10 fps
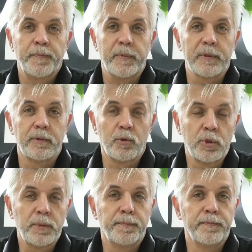э,
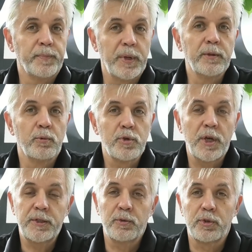тоже принял
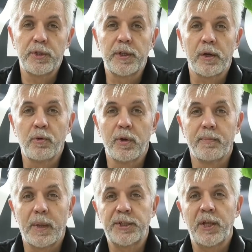участие, уж не такое
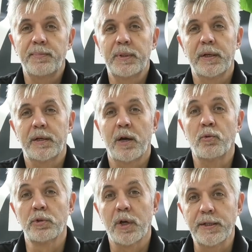масштабное,
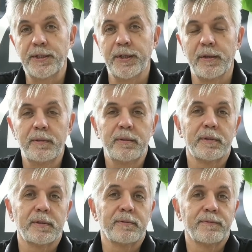как он хотел,
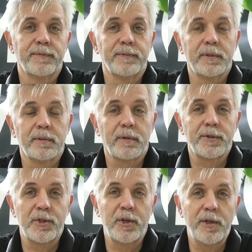в
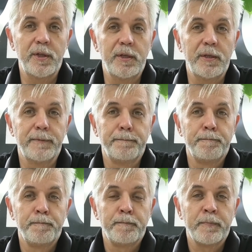расчленении
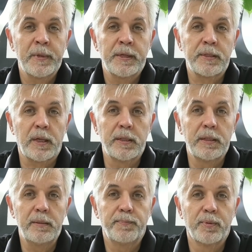
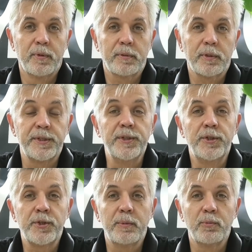страны по
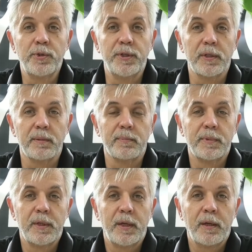этническим уделам.
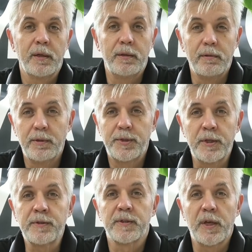И,
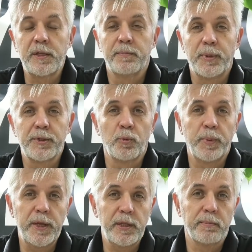естественно, за этим
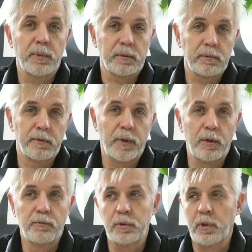преступлением, как
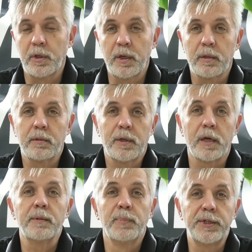говорили, вот какая,
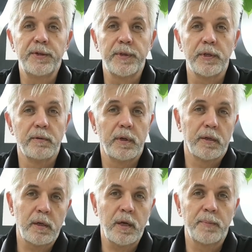как и большевики говорили,
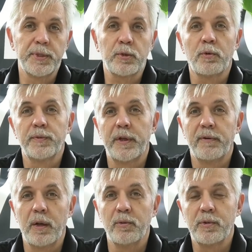какая бескровная
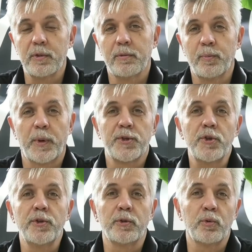революция. Ну,
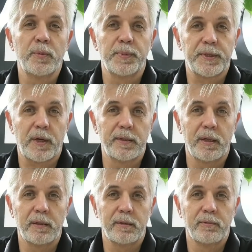почти никто не
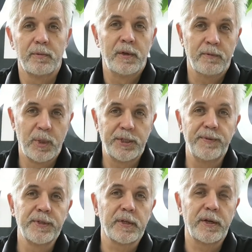пострадал. Ну,
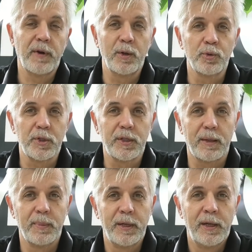большевистская революция там